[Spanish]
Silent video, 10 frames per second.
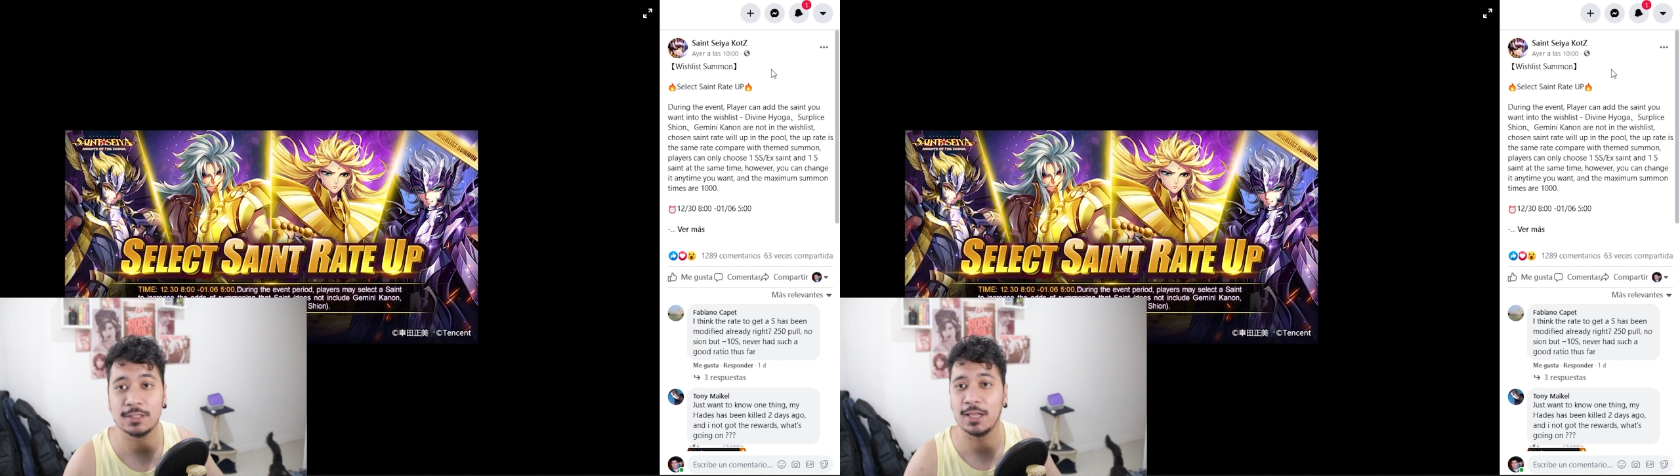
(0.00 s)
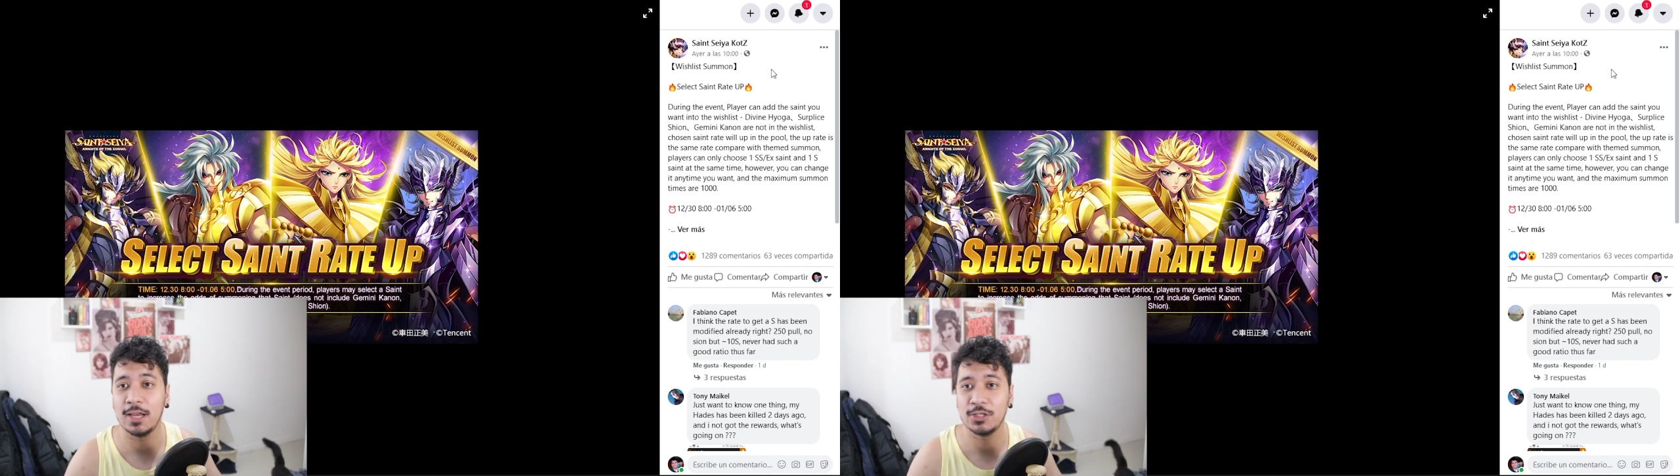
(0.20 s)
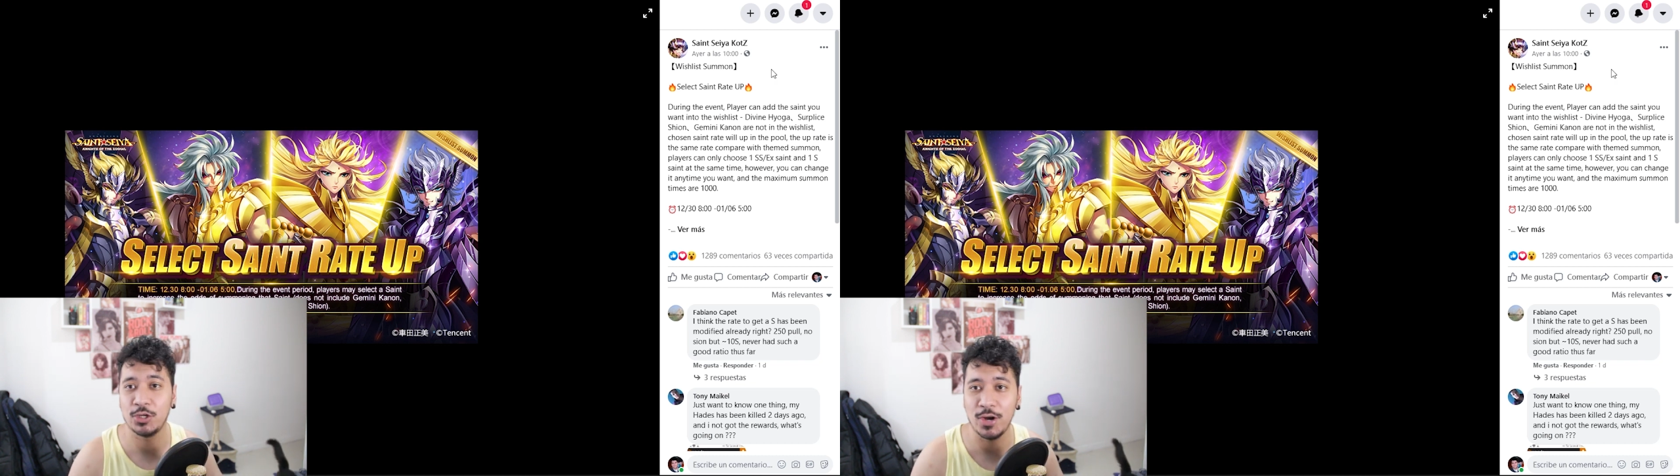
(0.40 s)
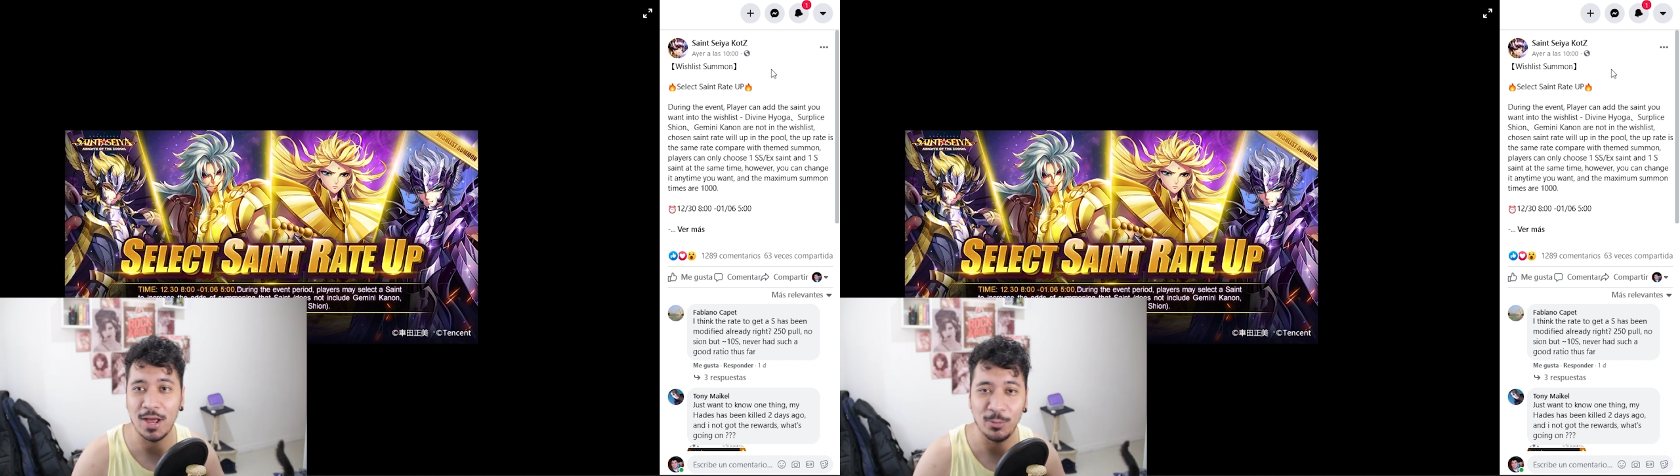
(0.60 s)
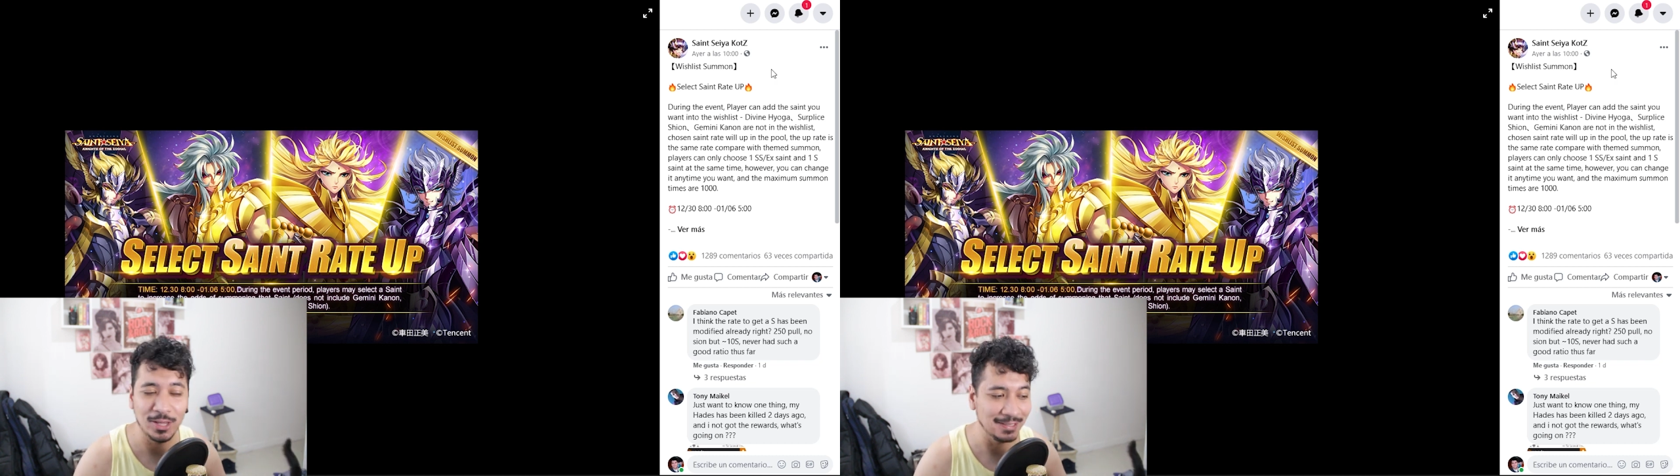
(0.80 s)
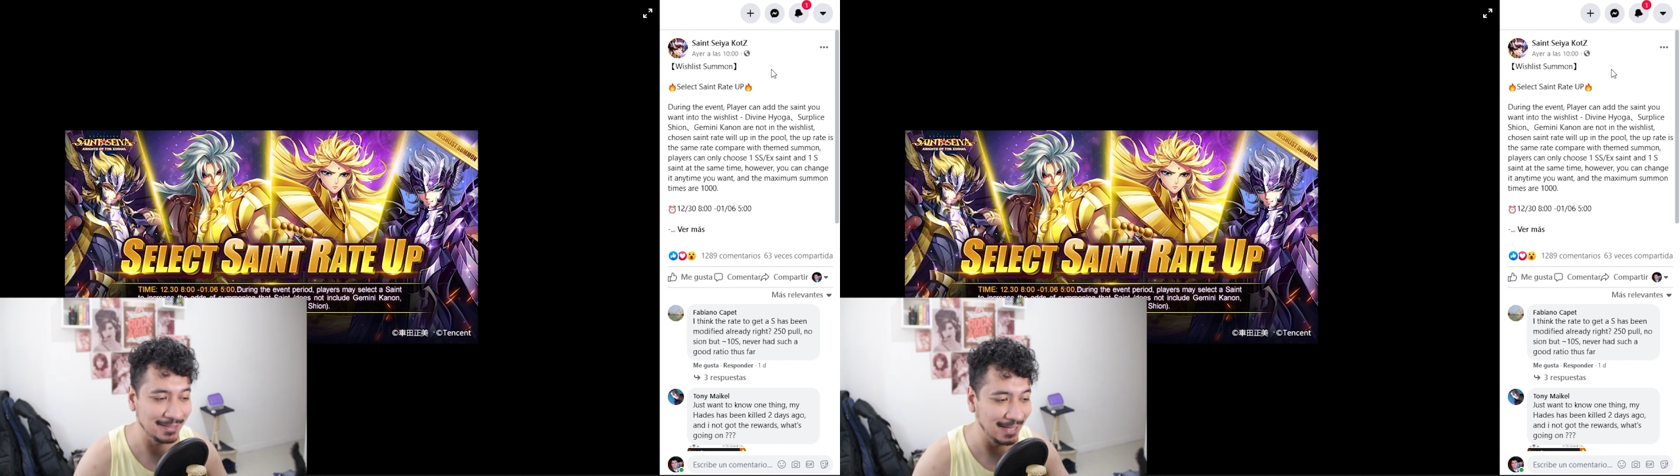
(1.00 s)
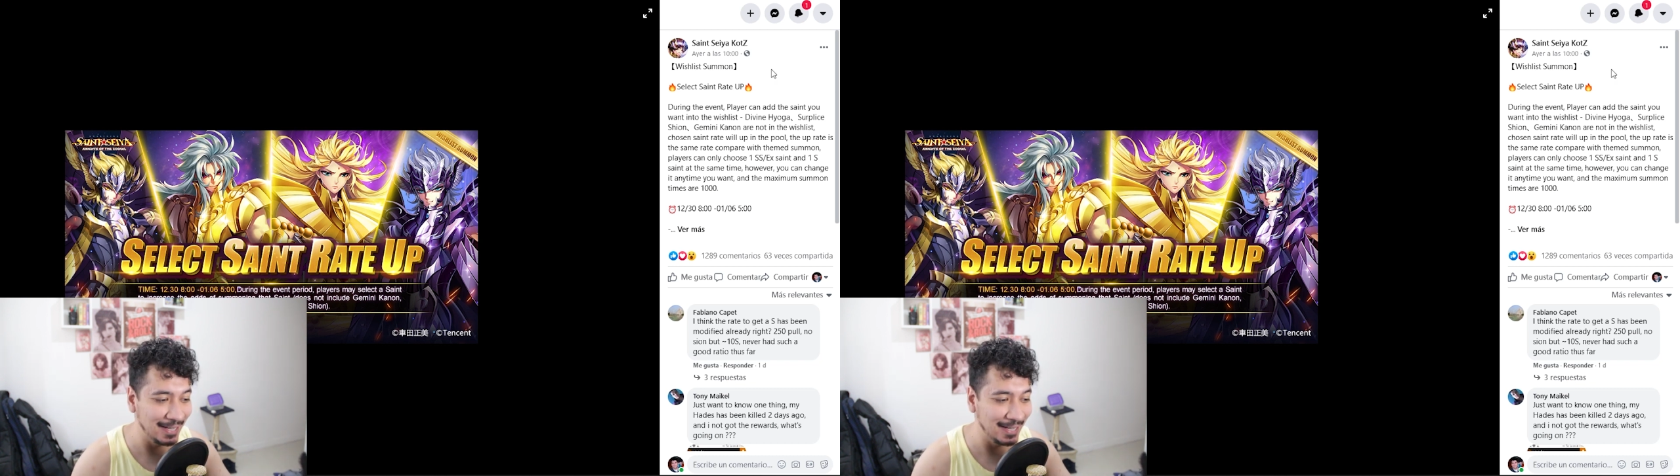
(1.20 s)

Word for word: seleccionables